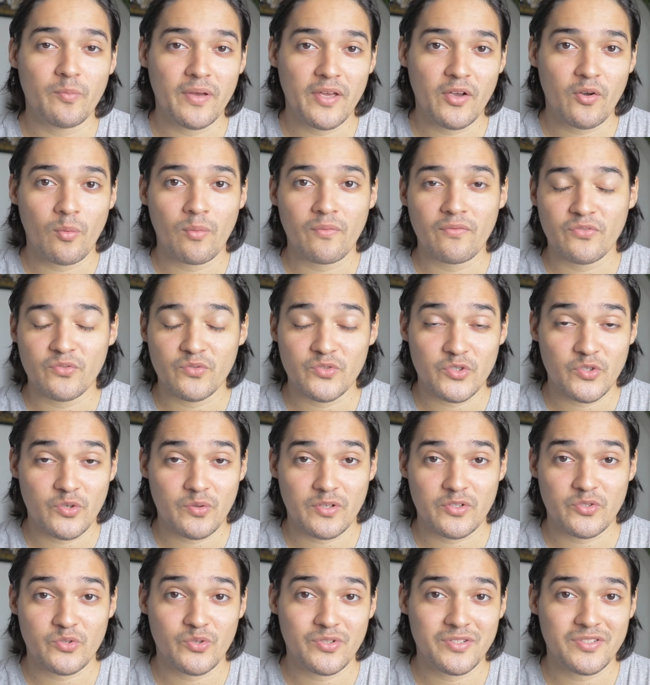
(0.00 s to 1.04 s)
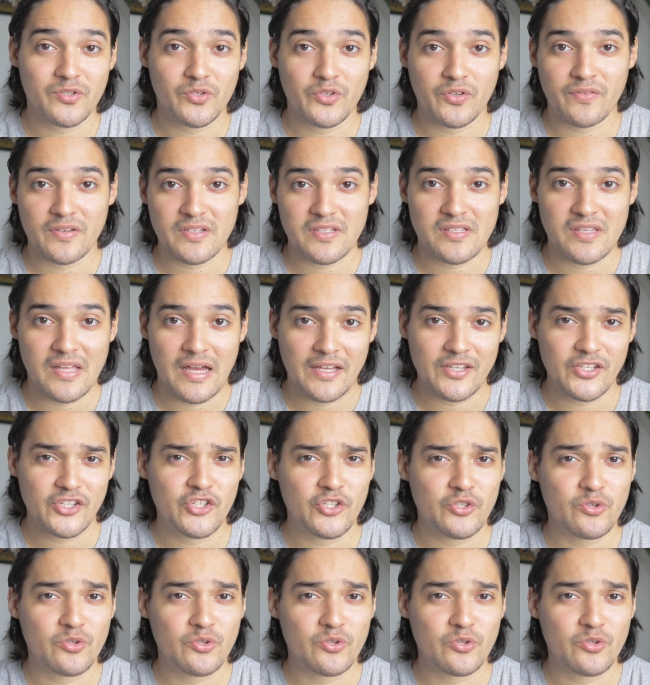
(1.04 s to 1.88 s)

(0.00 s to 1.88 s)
bem como funcionam as coisas na universidade.